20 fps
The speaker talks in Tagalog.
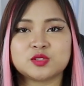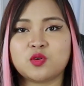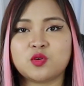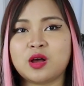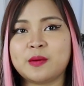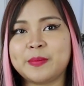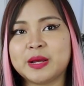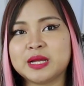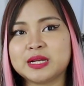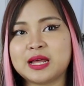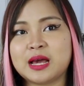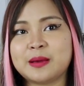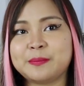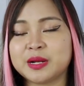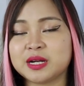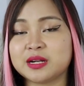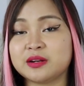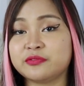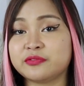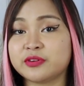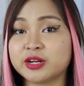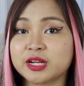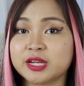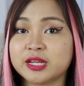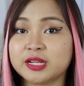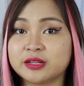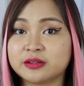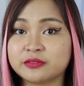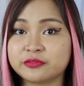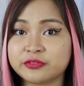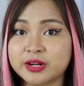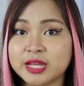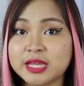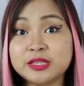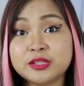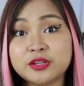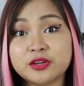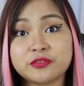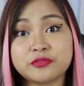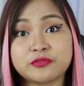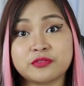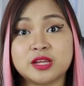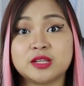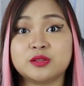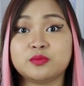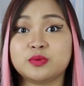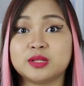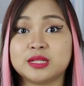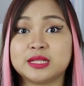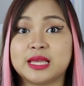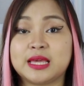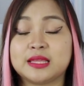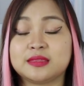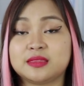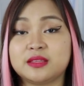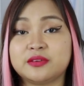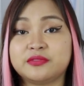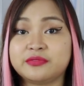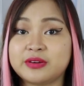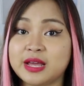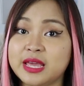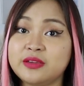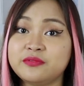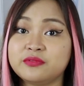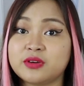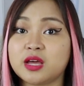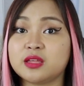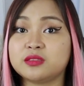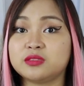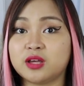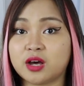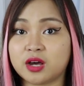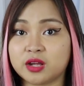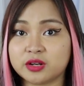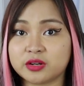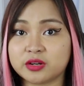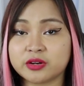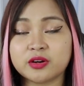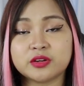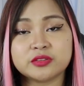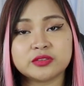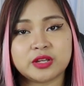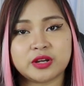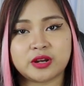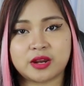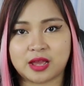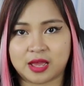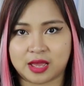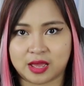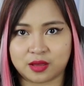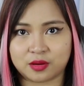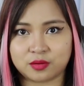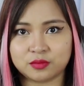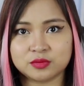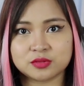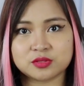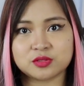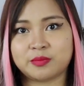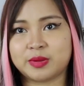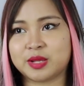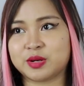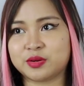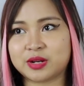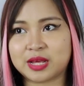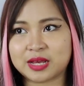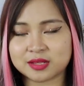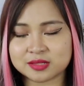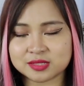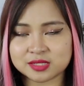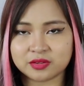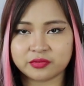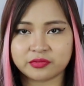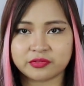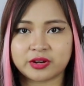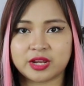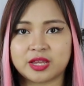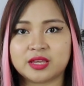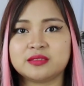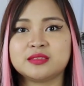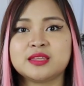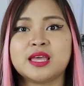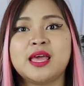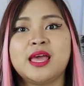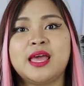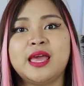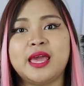So, kapag nakapag-refer kayo ng friend, your friend will get the $5 on their account. So, meron agad si friend.